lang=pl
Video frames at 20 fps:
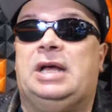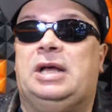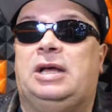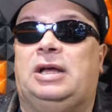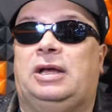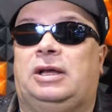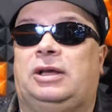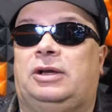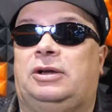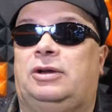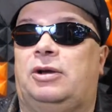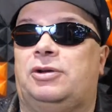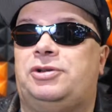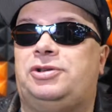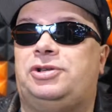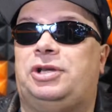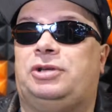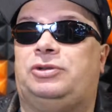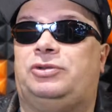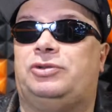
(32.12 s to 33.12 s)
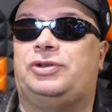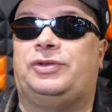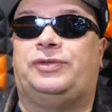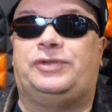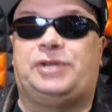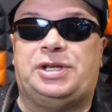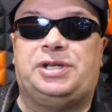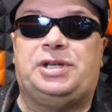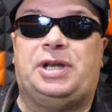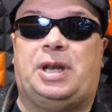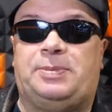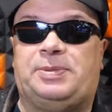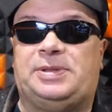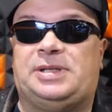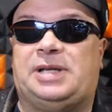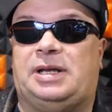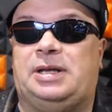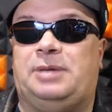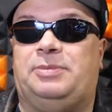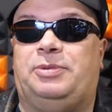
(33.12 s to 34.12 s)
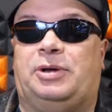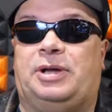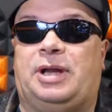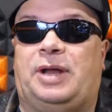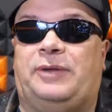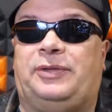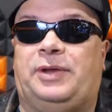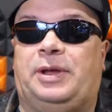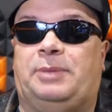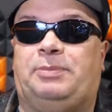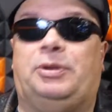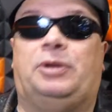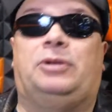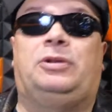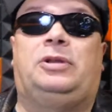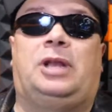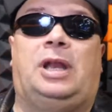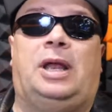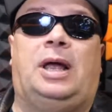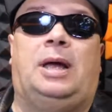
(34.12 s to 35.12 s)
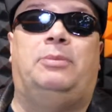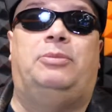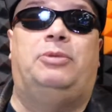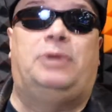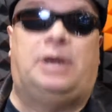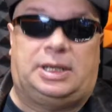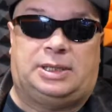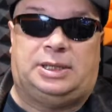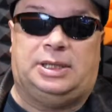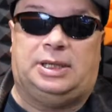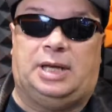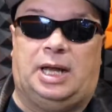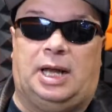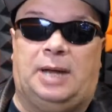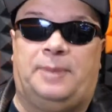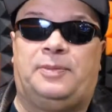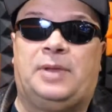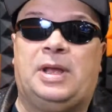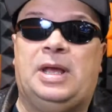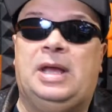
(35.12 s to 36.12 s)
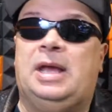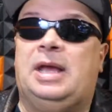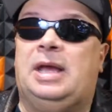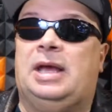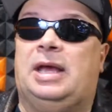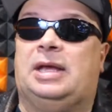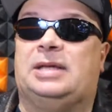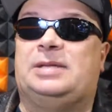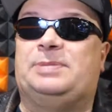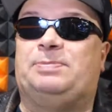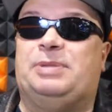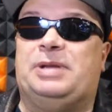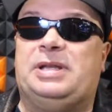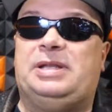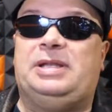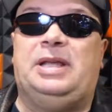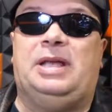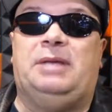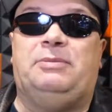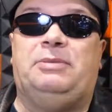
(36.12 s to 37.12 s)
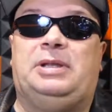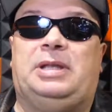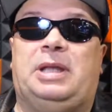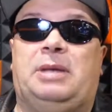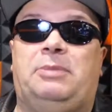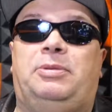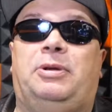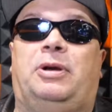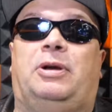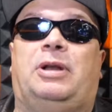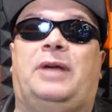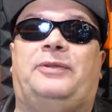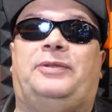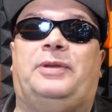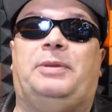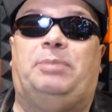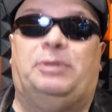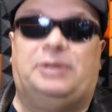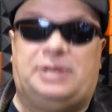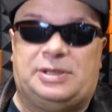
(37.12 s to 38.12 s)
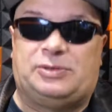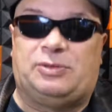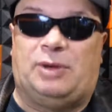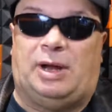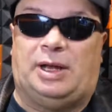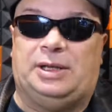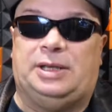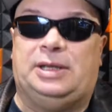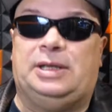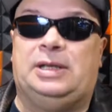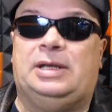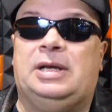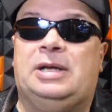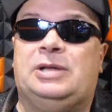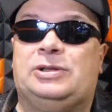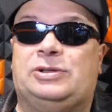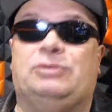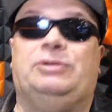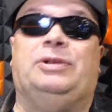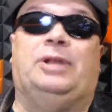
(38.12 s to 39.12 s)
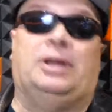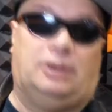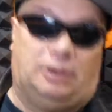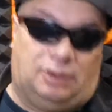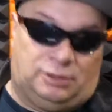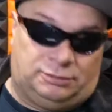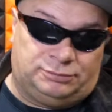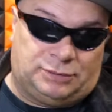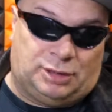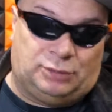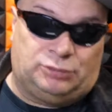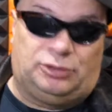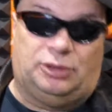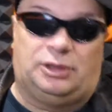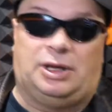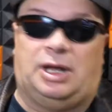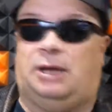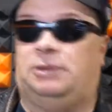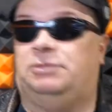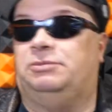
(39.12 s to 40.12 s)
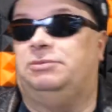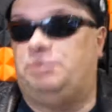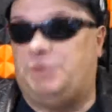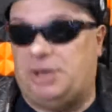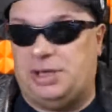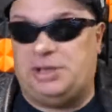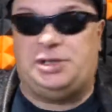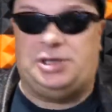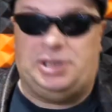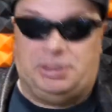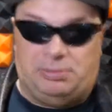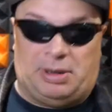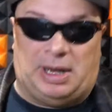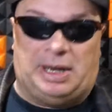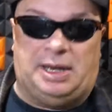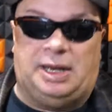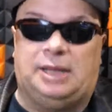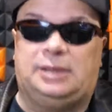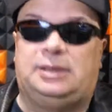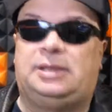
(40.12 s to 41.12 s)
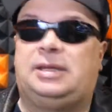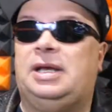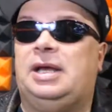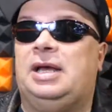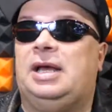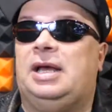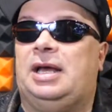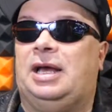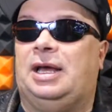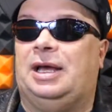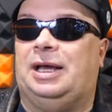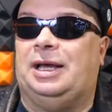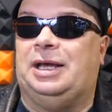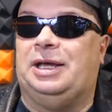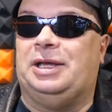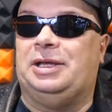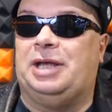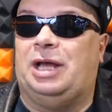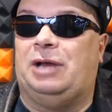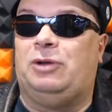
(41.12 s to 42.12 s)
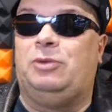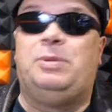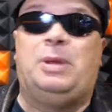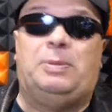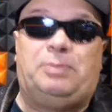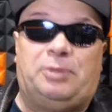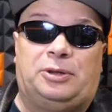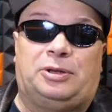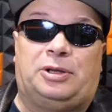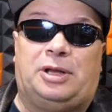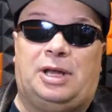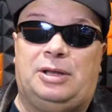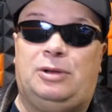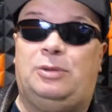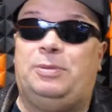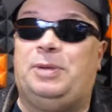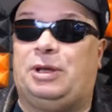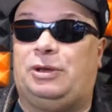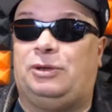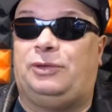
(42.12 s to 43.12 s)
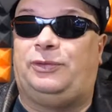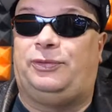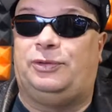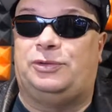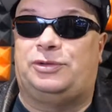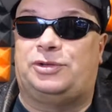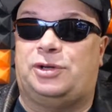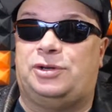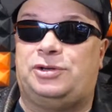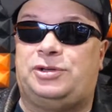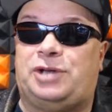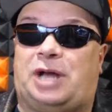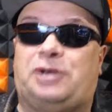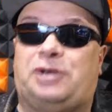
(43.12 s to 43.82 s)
e, goście, którzy wcześniej napisali biografię Piotra Bukartyka. E, sprytnie mi te biografie podesłali, słynnego autora pieśni, ballad. Ja lubię Piotra i lubię jego twórczość, a